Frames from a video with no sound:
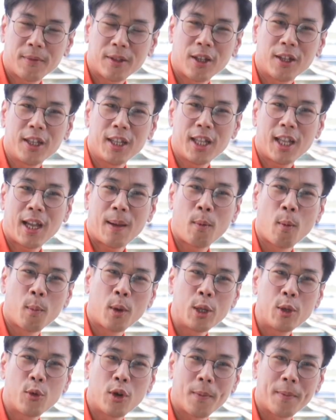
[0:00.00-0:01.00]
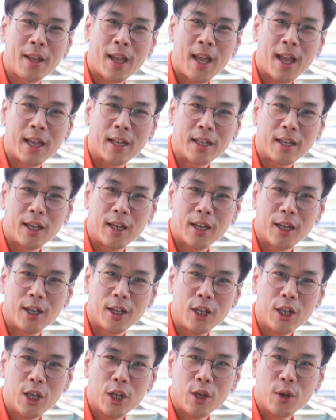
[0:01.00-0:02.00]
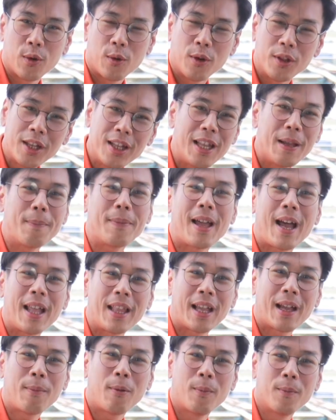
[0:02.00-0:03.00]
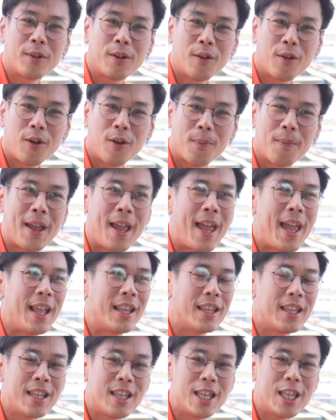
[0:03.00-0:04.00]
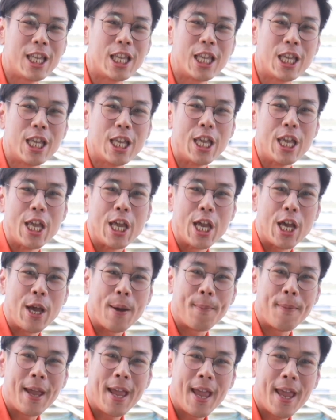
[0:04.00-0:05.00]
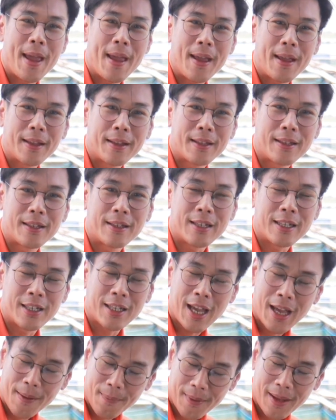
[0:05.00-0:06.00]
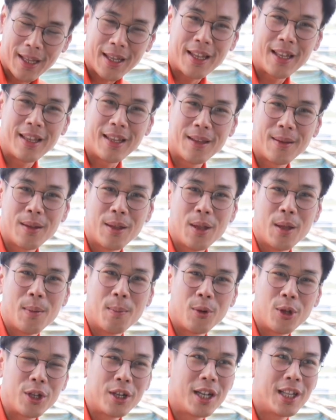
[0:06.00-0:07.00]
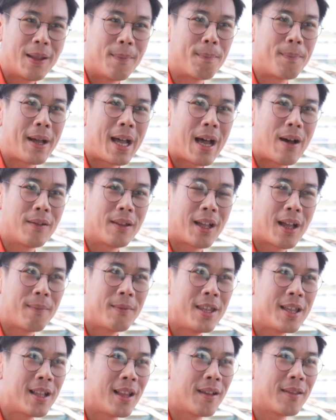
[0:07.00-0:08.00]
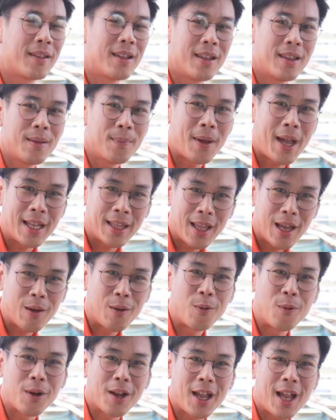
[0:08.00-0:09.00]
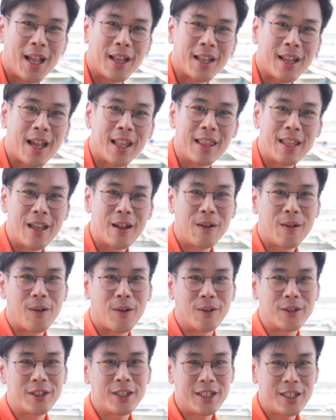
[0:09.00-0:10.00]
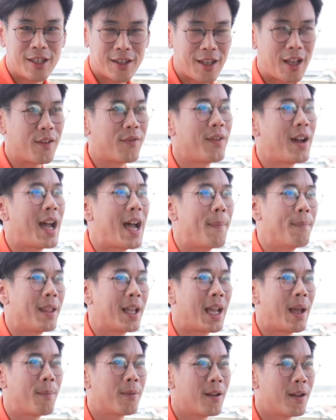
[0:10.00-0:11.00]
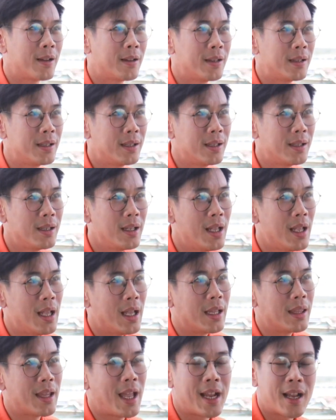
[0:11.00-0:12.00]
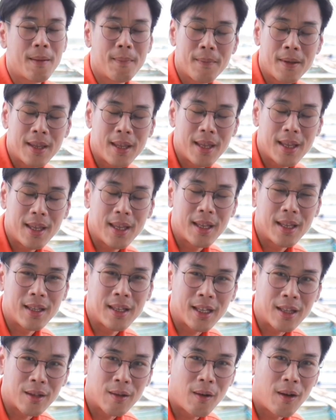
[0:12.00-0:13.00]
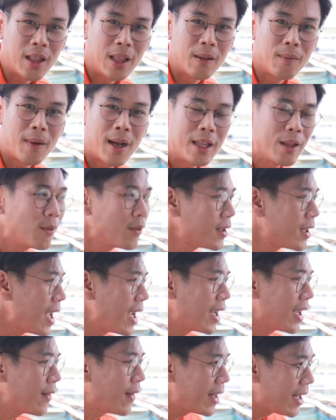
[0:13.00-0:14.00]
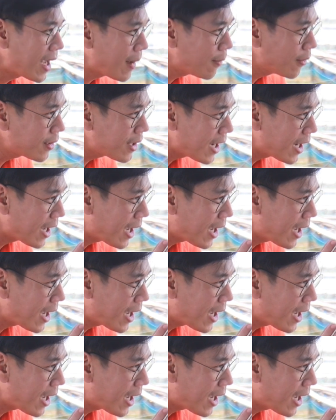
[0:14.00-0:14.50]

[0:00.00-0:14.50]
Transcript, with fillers: ตอนนี้นะครับผมก็อยู่กับทางคนที่เลี้ยงปลานะครับผมเจ้าของแพที่แพกระชังปลานิลบนเขื่อนลำเปานะครับที่กาฬสินธุ์ภายใต้โครงการการเลี้ยงของจิตติศักดิ์ฟาร์มนะครับก็คือนายกัมพีจันทรหรือว่าน้องเจ๋งสวัสดีครับน้องเจ๋ง